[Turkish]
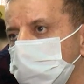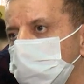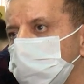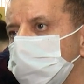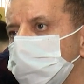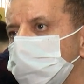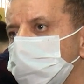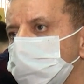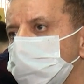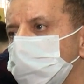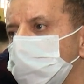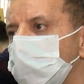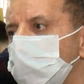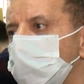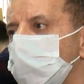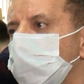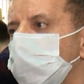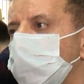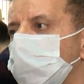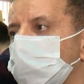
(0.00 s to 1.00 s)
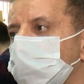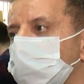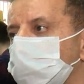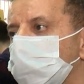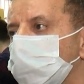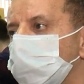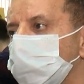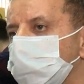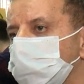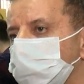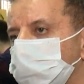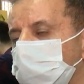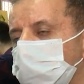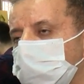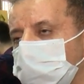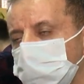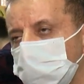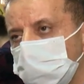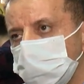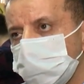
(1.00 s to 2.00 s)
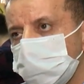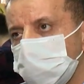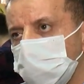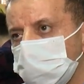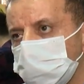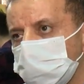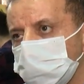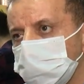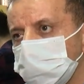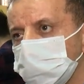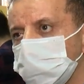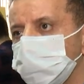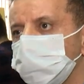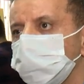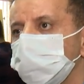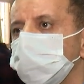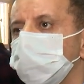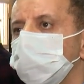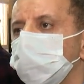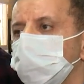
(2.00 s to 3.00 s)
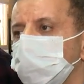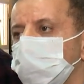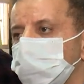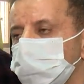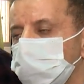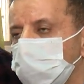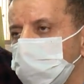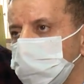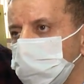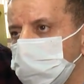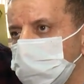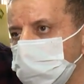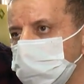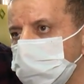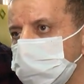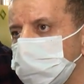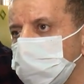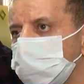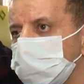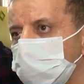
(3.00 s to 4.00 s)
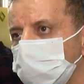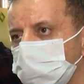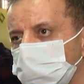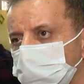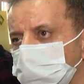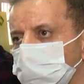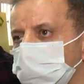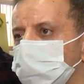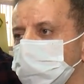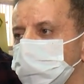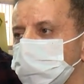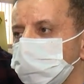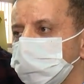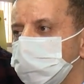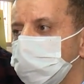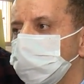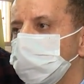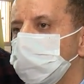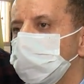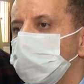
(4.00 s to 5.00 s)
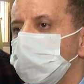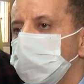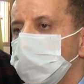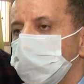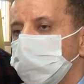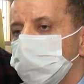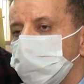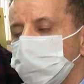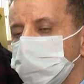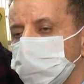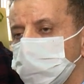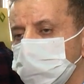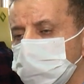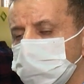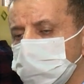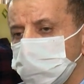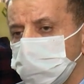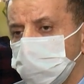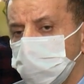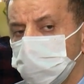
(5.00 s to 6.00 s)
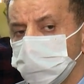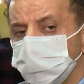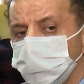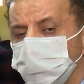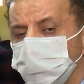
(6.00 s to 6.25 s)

sağladık. belgelerimizi aldık. C belgemiz var, kalite belgemiz var. Onun dışında